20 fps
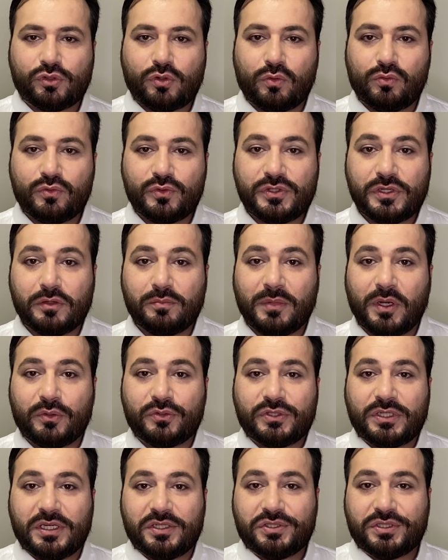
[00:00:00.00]
com os
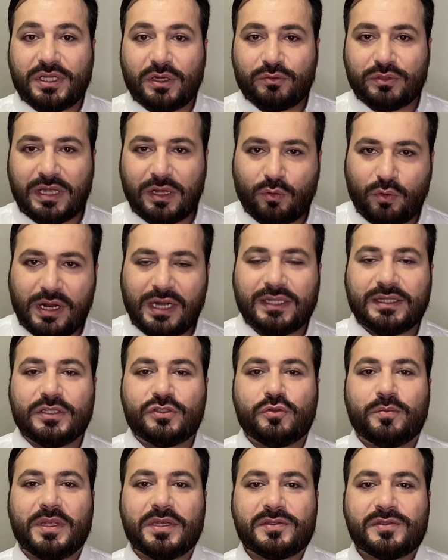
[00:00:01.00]
irmãos que estão na quarta
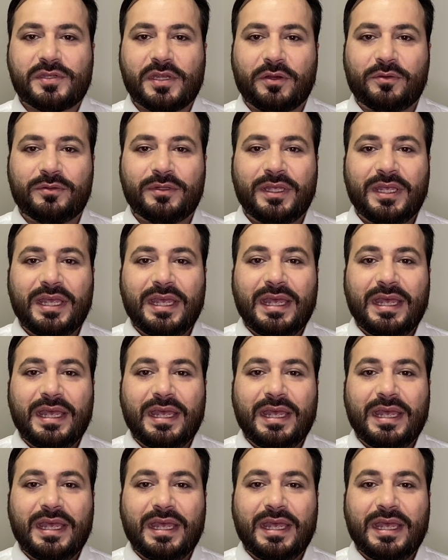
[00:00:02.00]
dimensão,